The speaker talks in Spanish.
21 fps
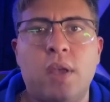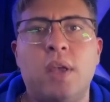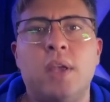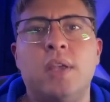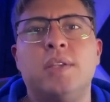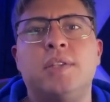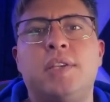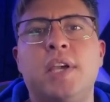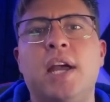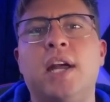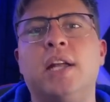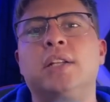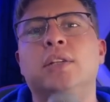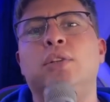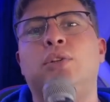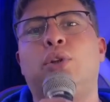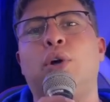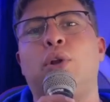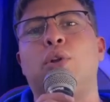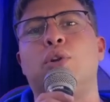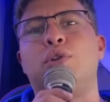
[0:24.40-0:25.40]
Sean
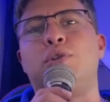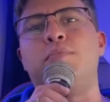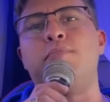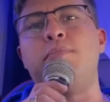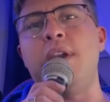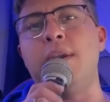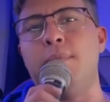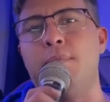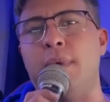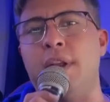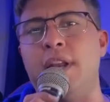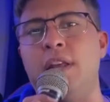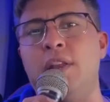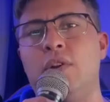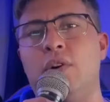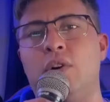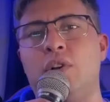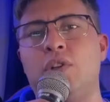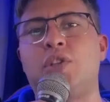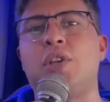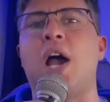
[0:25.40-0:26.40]
todos
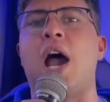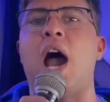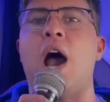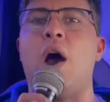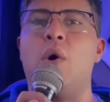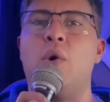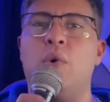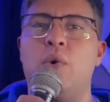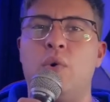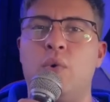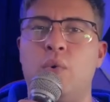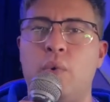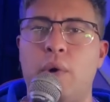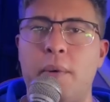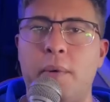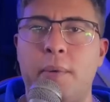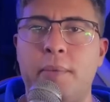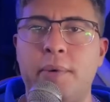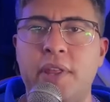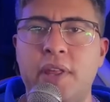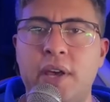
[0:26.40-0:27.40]
bienvenidos a un
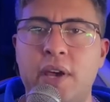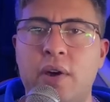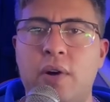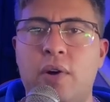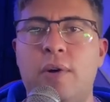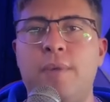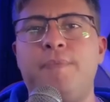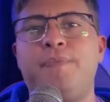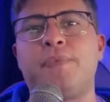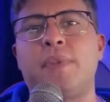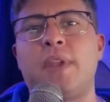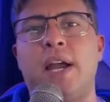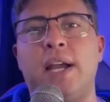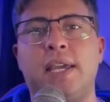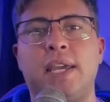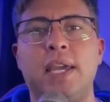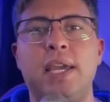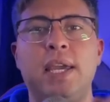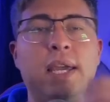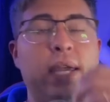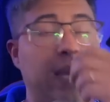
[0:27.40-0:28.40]
nuevo video
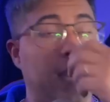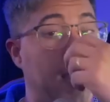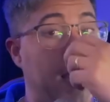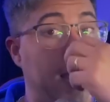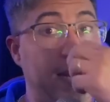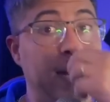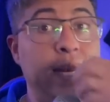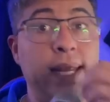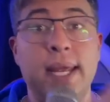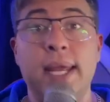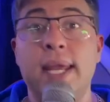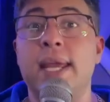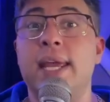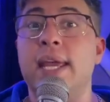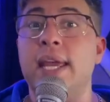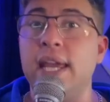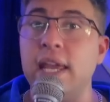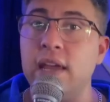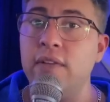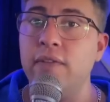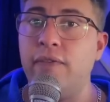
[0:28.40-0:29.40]
aquí en
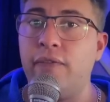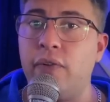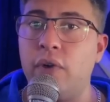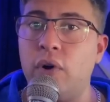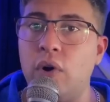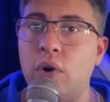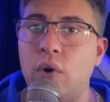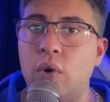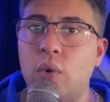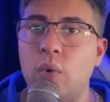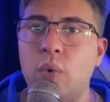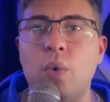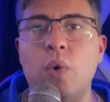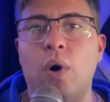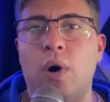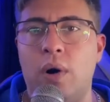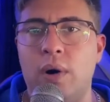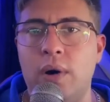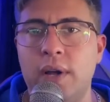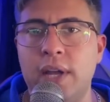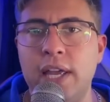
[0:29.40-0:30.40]

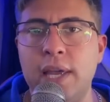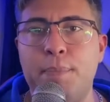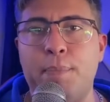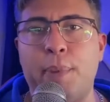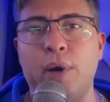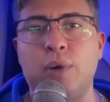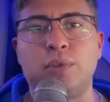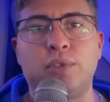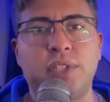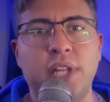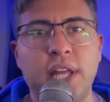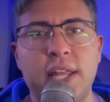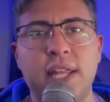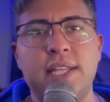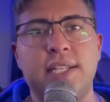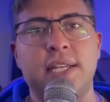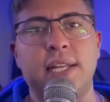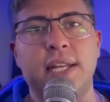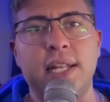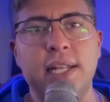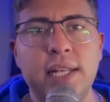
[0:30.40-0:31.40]
InfoWo. Y para
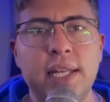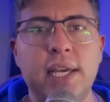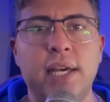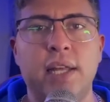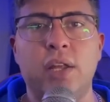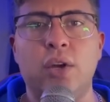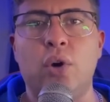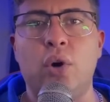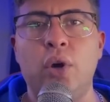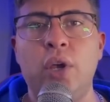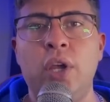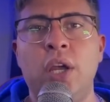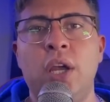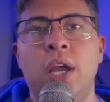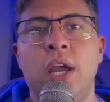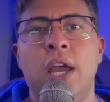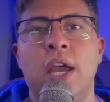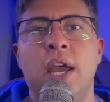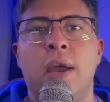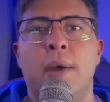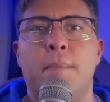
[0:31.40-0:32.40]
ustedes en el día de hoy
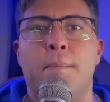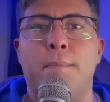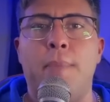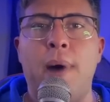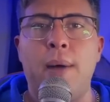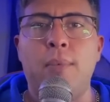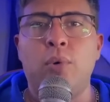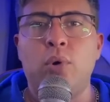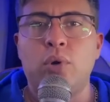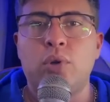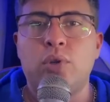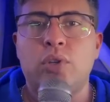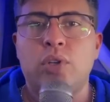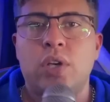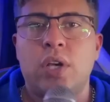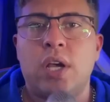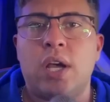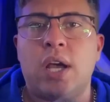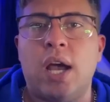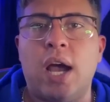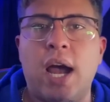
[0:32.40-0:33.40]
vamos
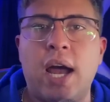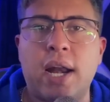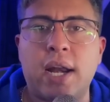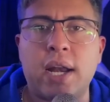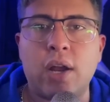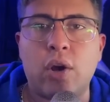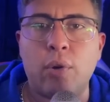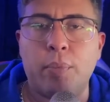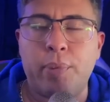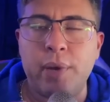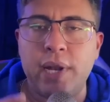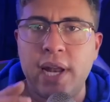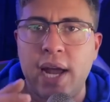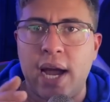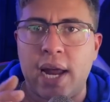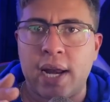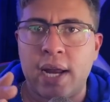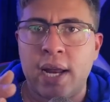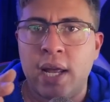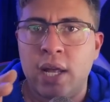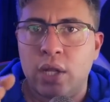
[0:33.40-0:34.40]
a
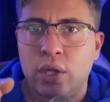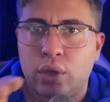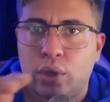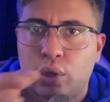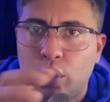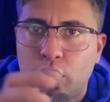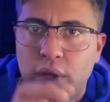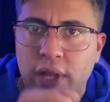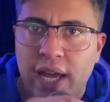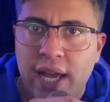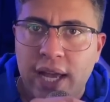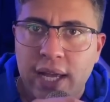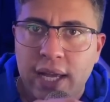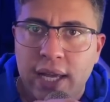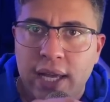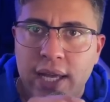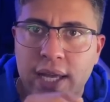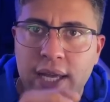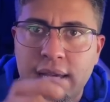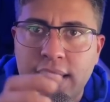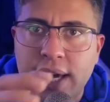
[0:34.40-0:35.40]
recopilar toda
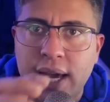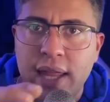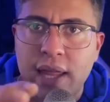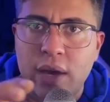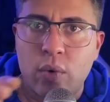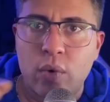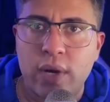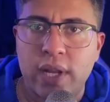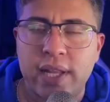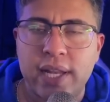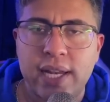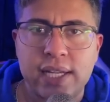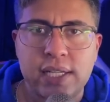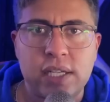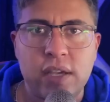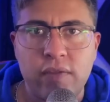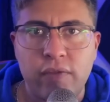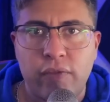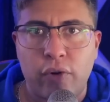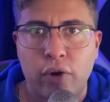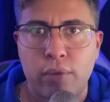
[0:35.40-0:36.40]
y cada una de las
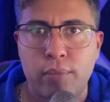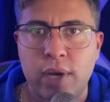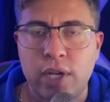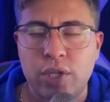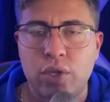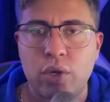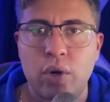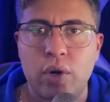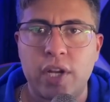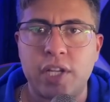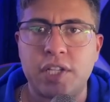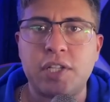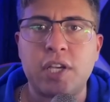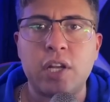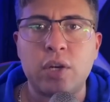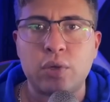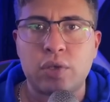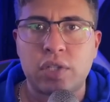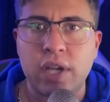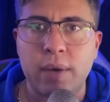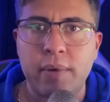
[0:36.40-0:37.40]
informaciones que
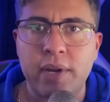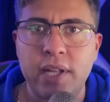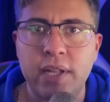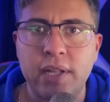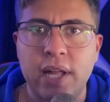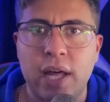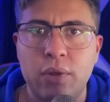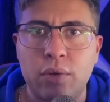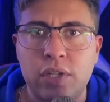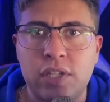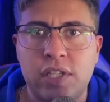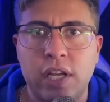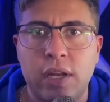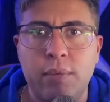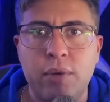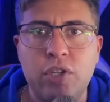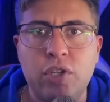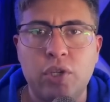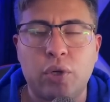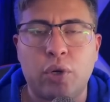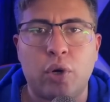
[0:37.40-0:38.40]
nos ha brindado el
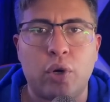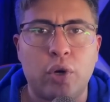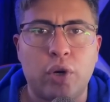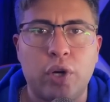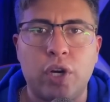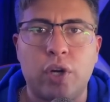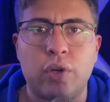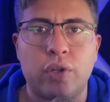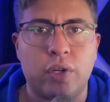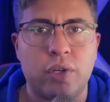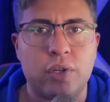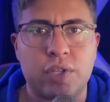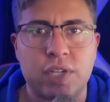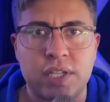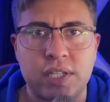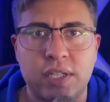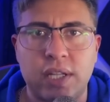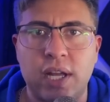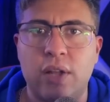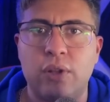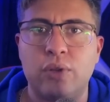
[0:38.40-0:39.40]
Servicio Geológico de los
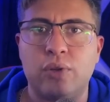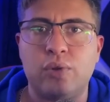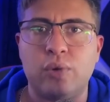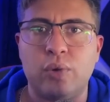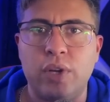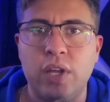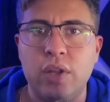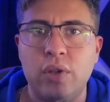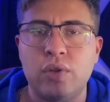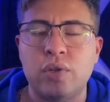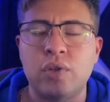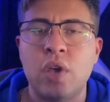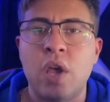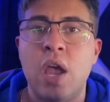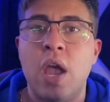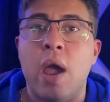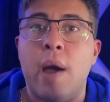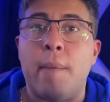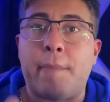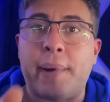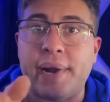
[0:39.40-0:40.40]
Estados Unidos
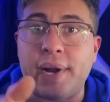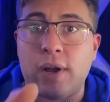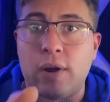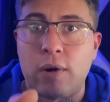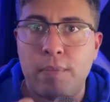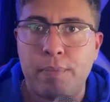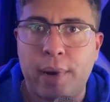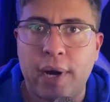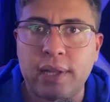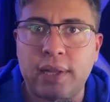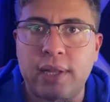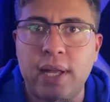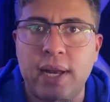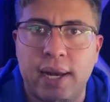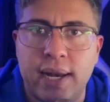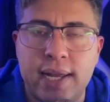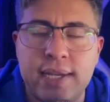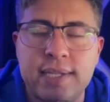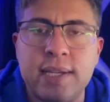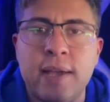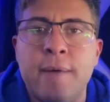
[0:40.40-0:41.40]
para
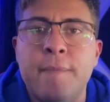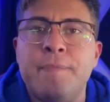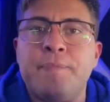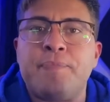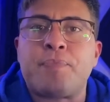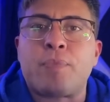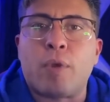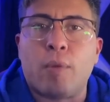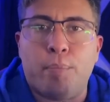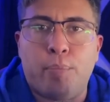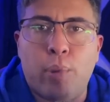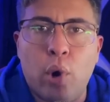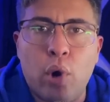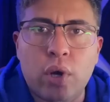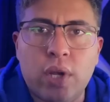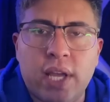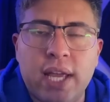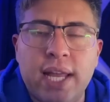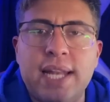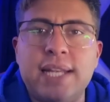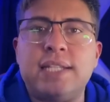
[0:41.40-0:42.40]
compartirles,
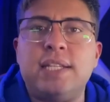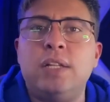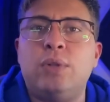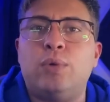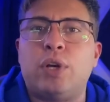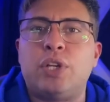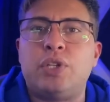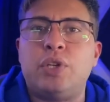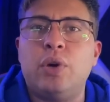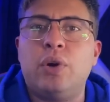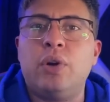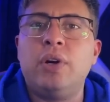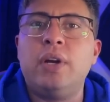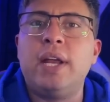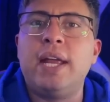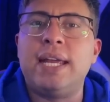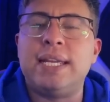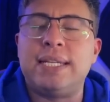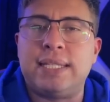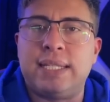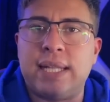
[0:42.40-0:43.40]
porque la situación
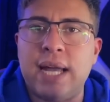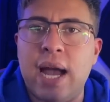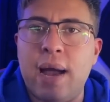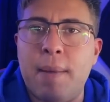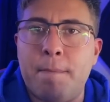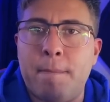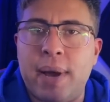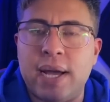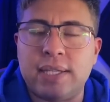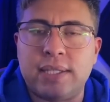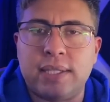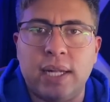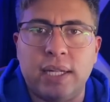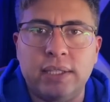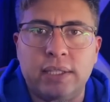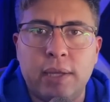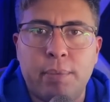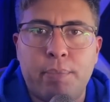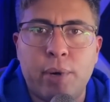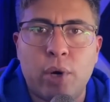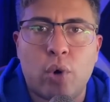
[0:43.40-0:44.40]
está
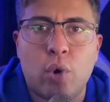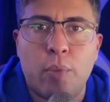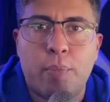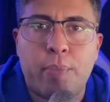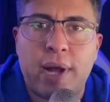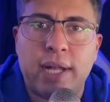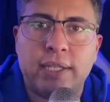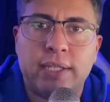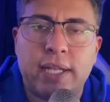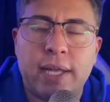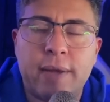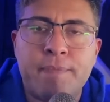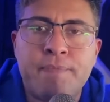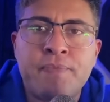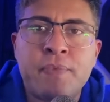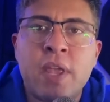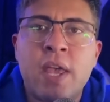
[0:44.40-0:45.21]
bastante preocupante.